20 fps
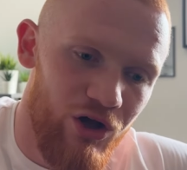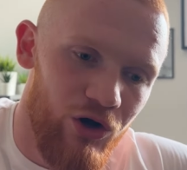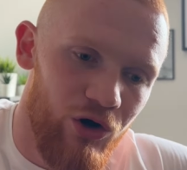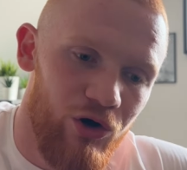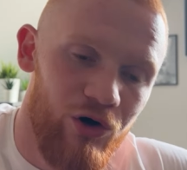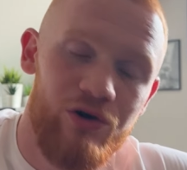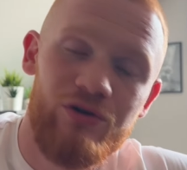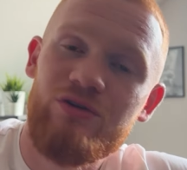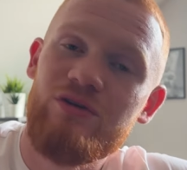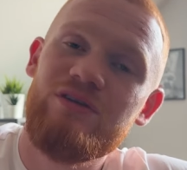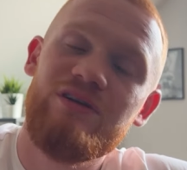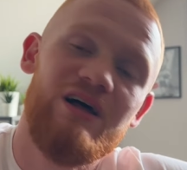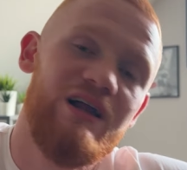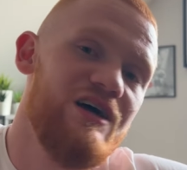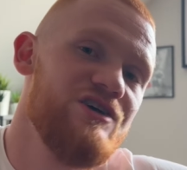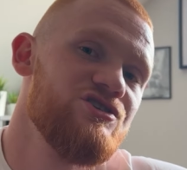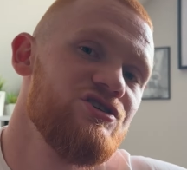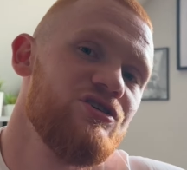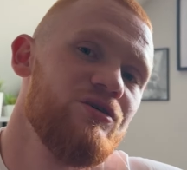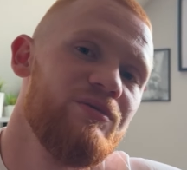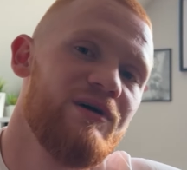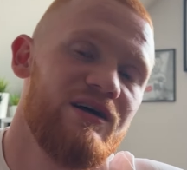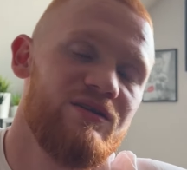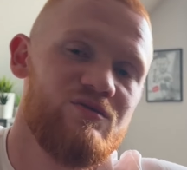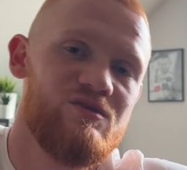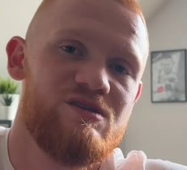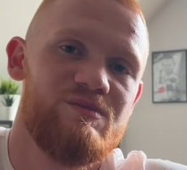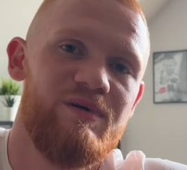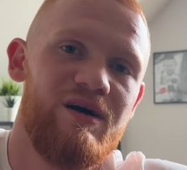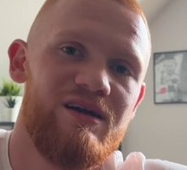Orton należy do
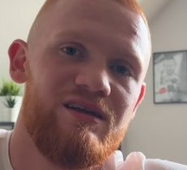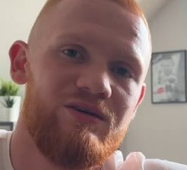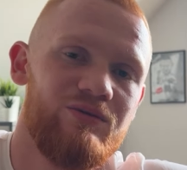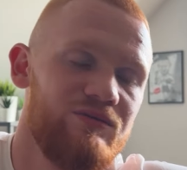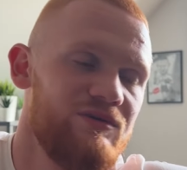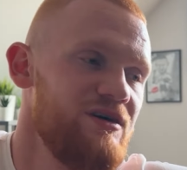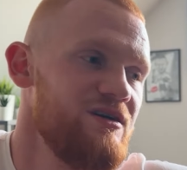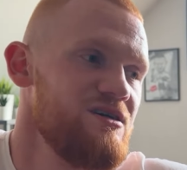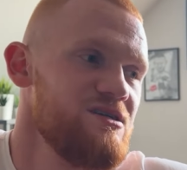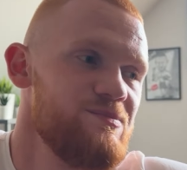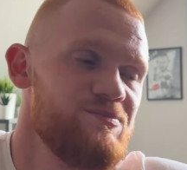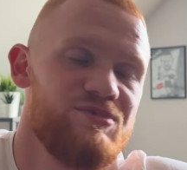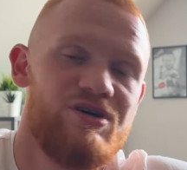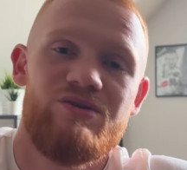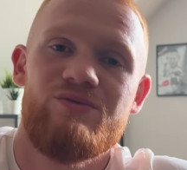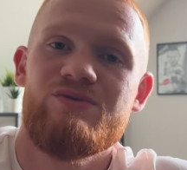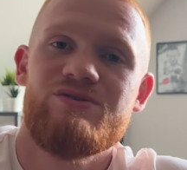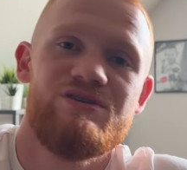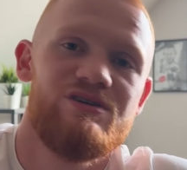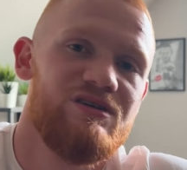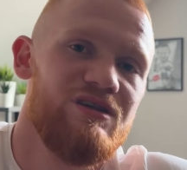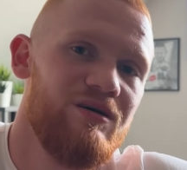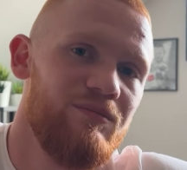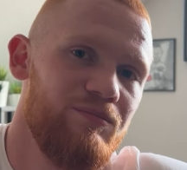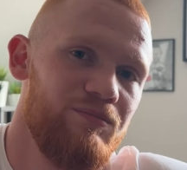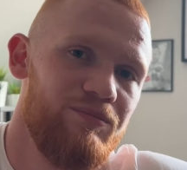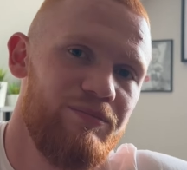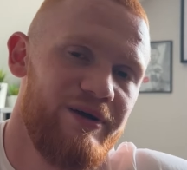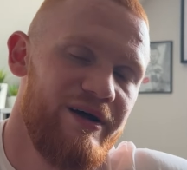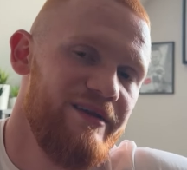brandu SmackDown, teraz przeniósł się na
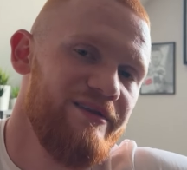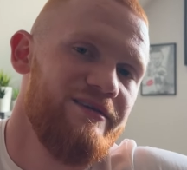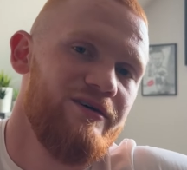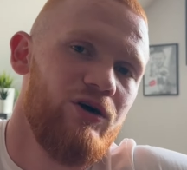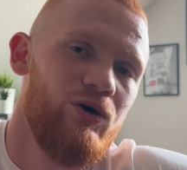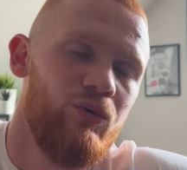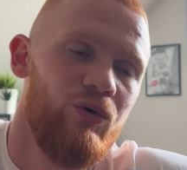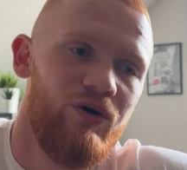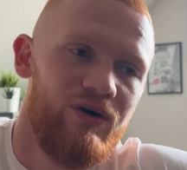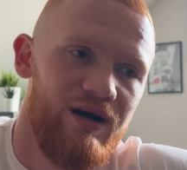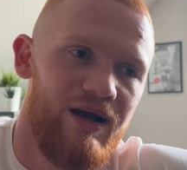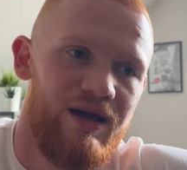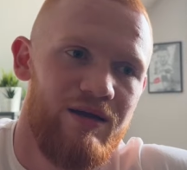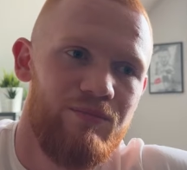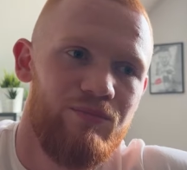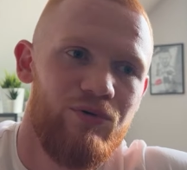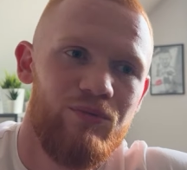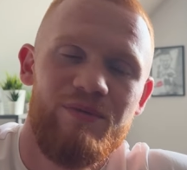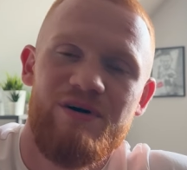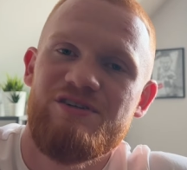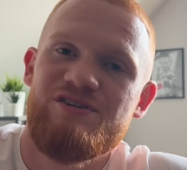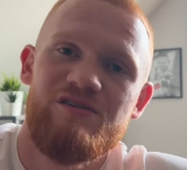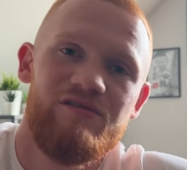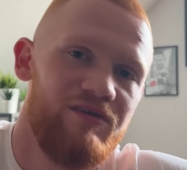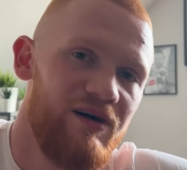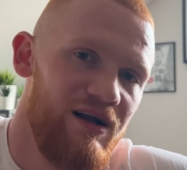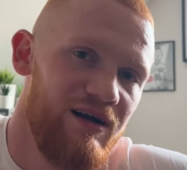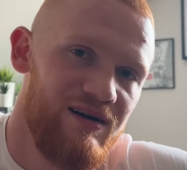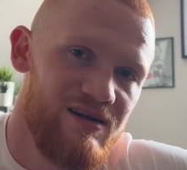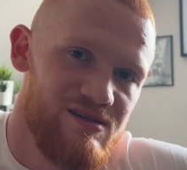brand Raw, ok, bo będzie
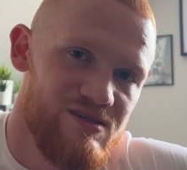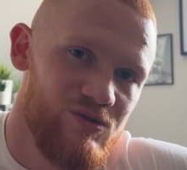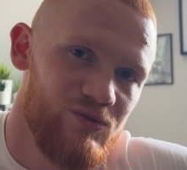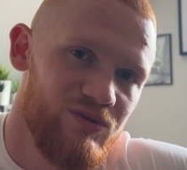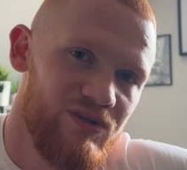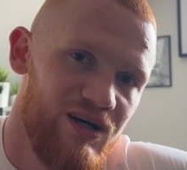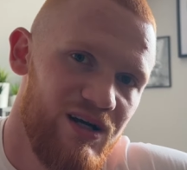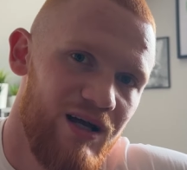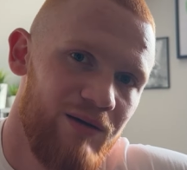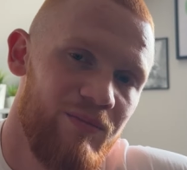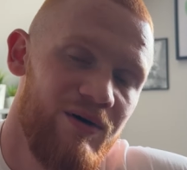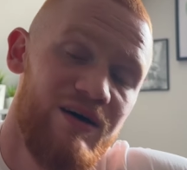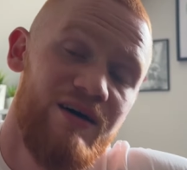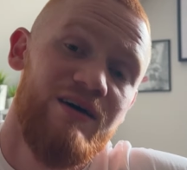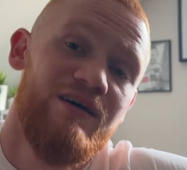walka z Gunterem,